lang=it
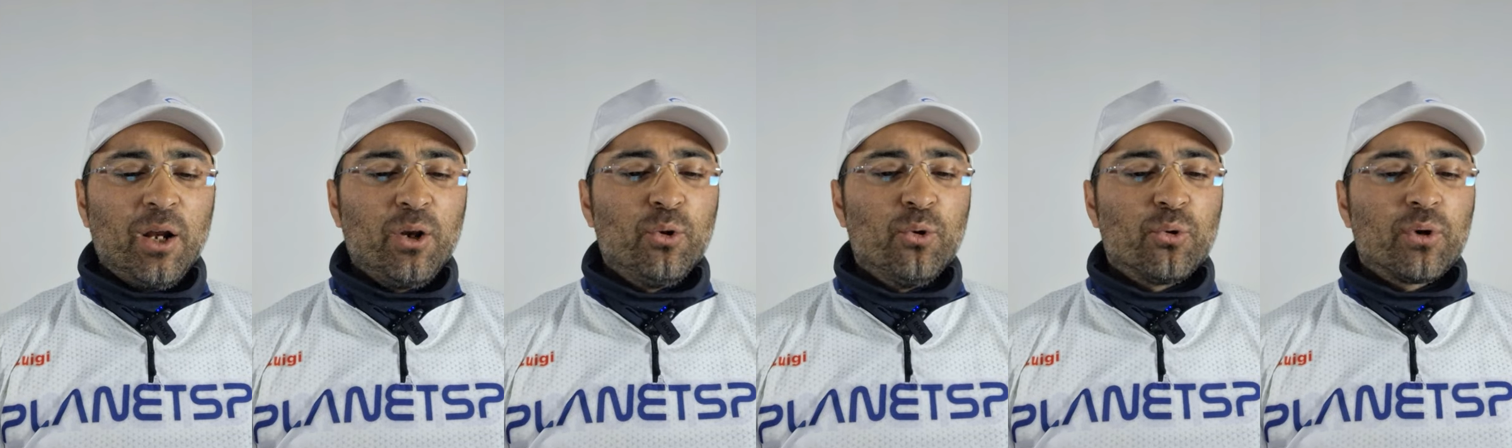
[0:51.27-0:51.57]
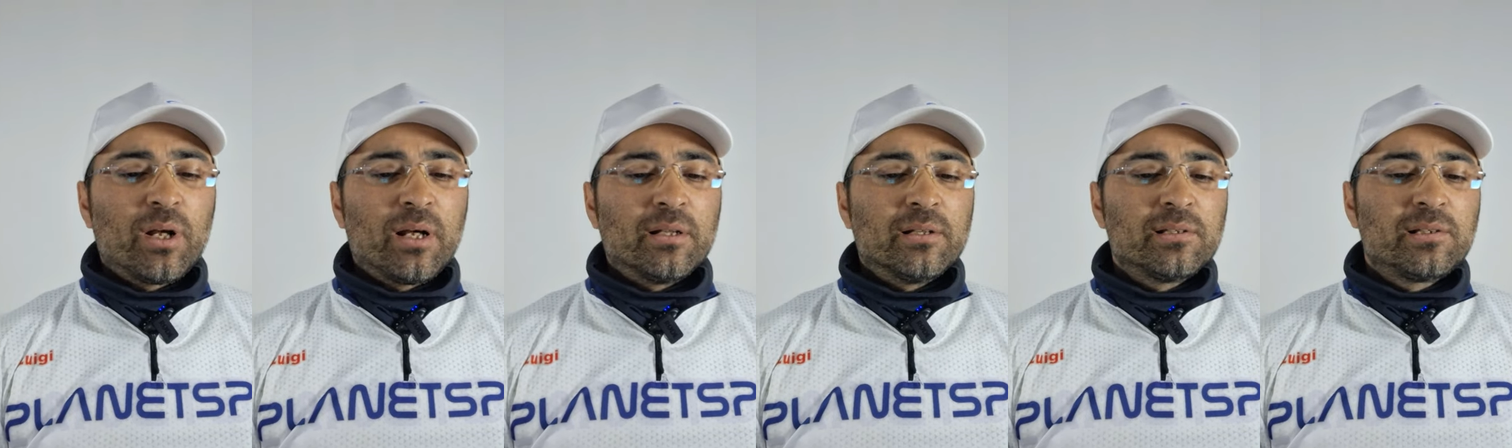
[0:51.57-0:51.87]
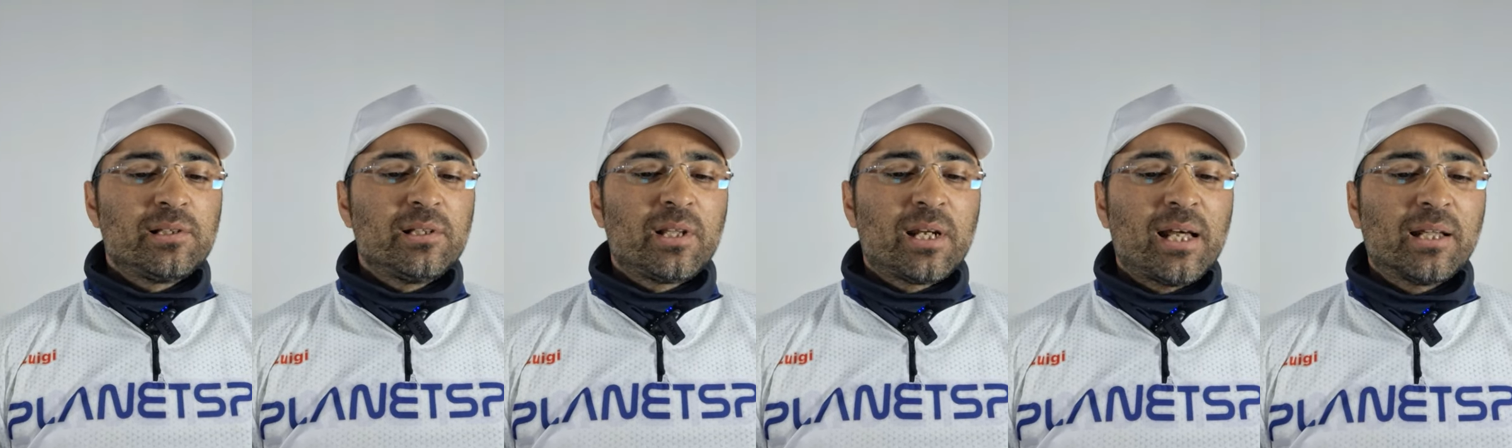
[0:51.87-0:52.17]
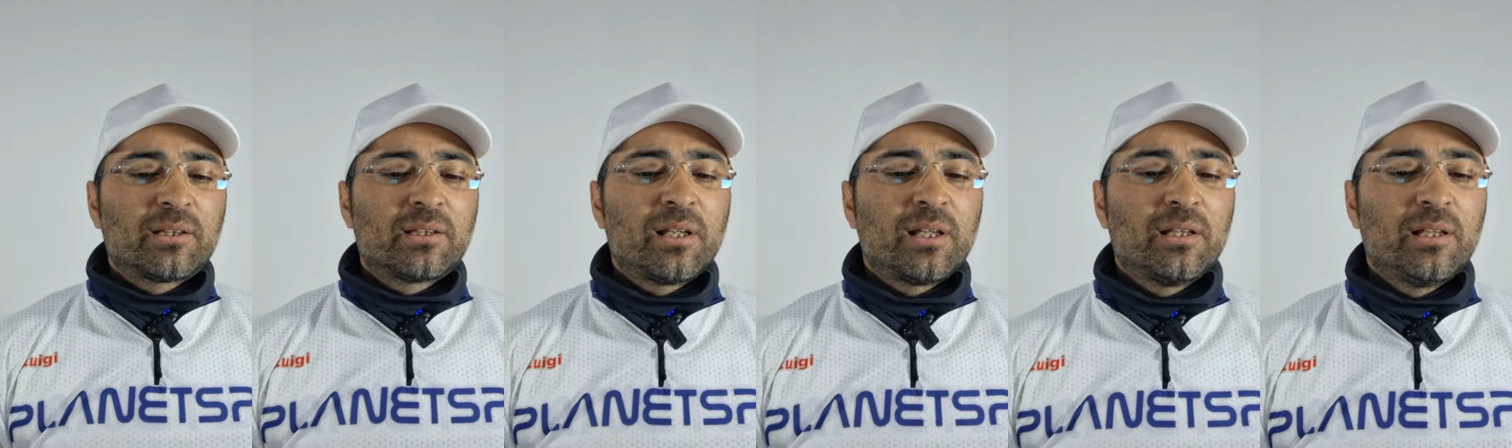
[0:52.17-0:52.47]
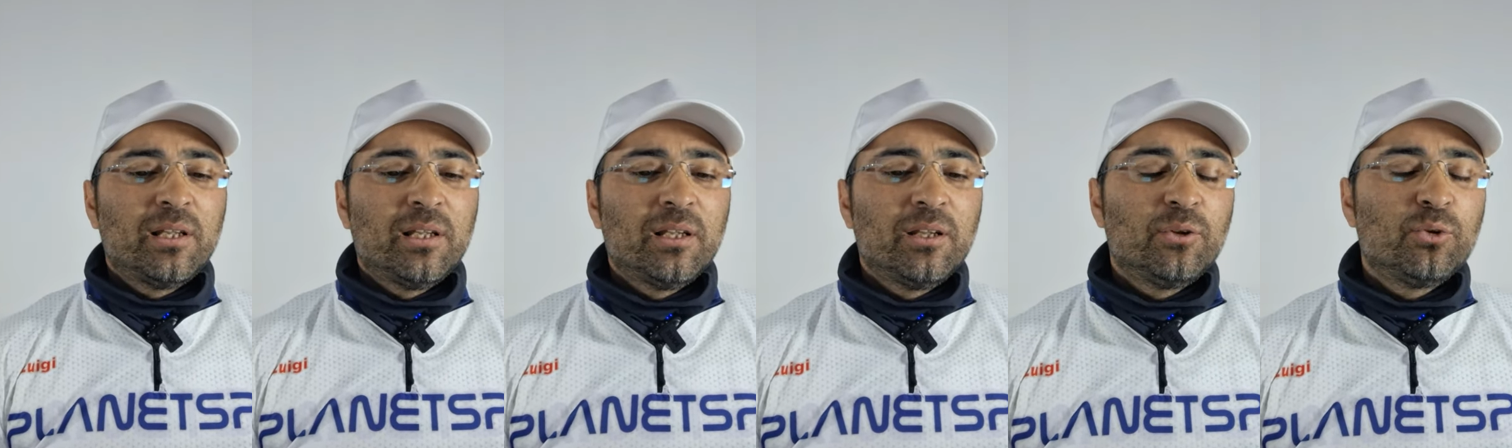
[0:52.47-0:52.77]
Allora, si tratta
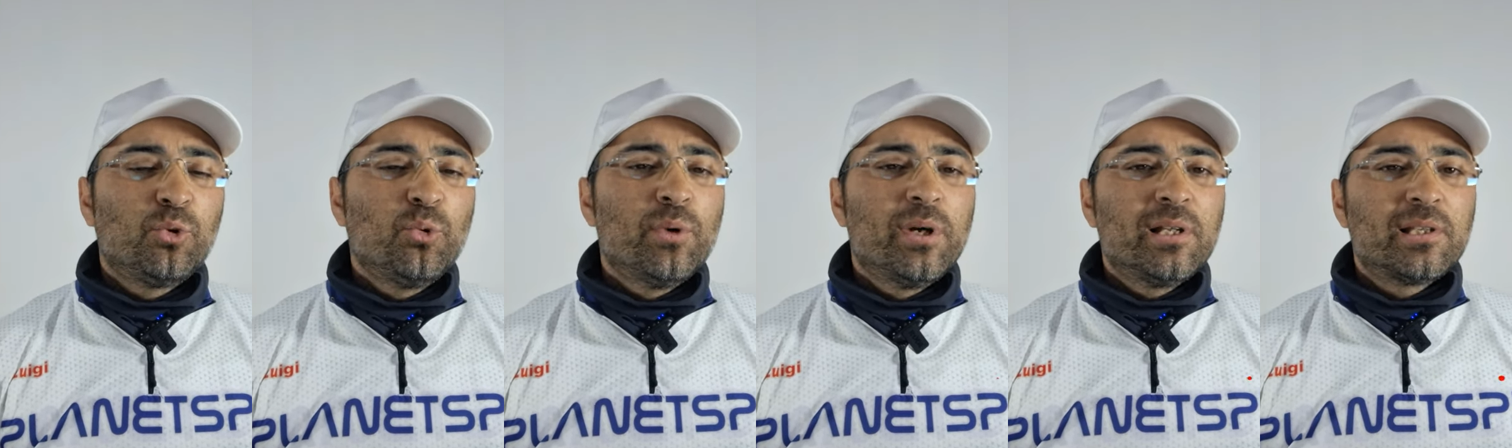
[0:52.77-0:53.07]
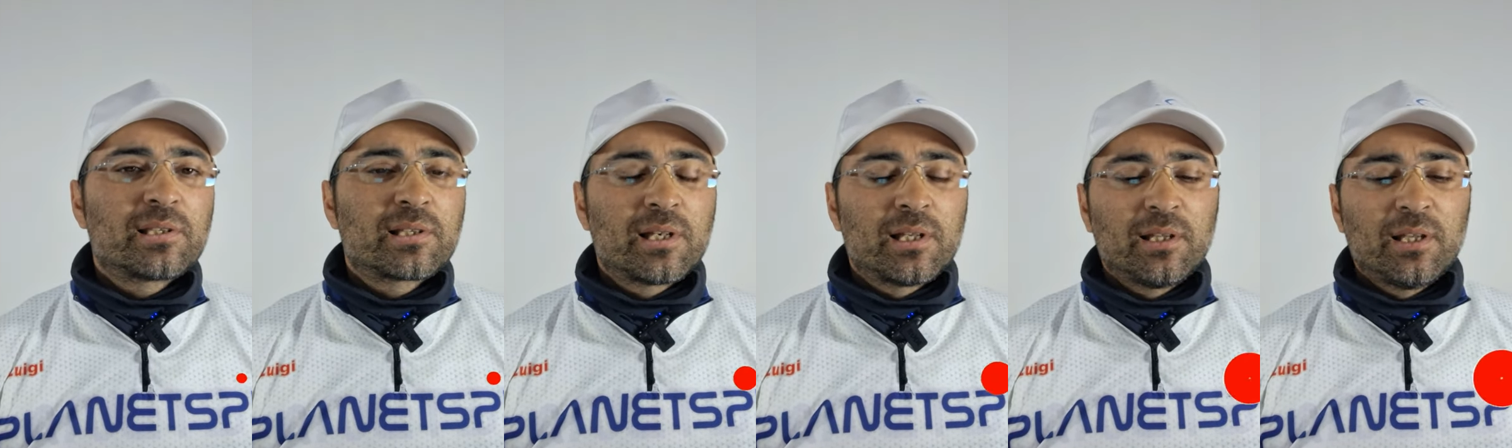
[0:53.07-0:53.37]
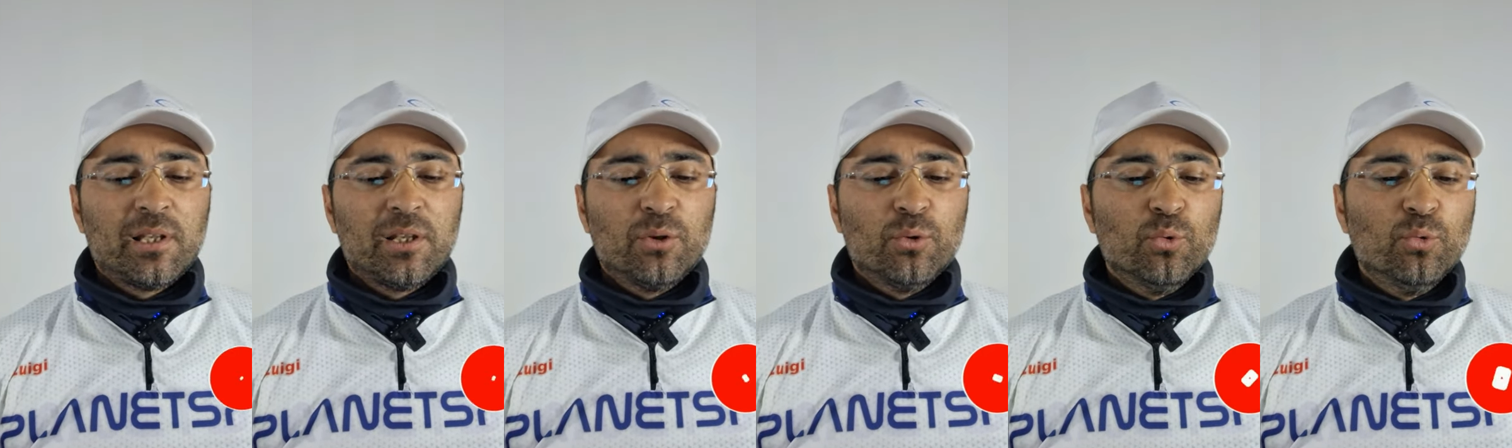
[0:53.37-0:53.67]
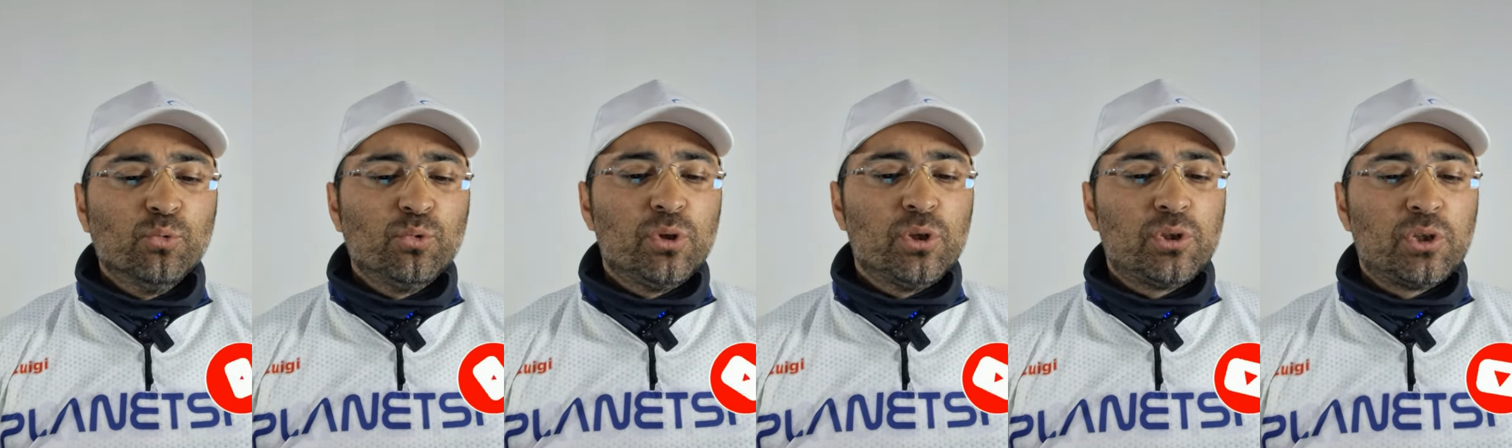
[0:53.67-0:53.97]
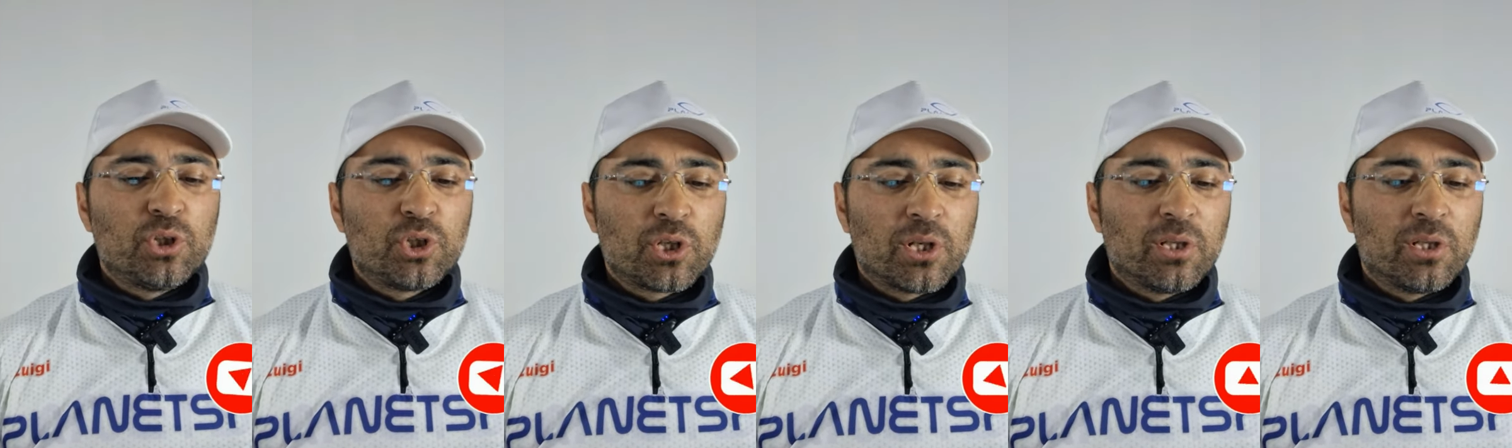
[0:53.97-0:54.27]
di due esche di 11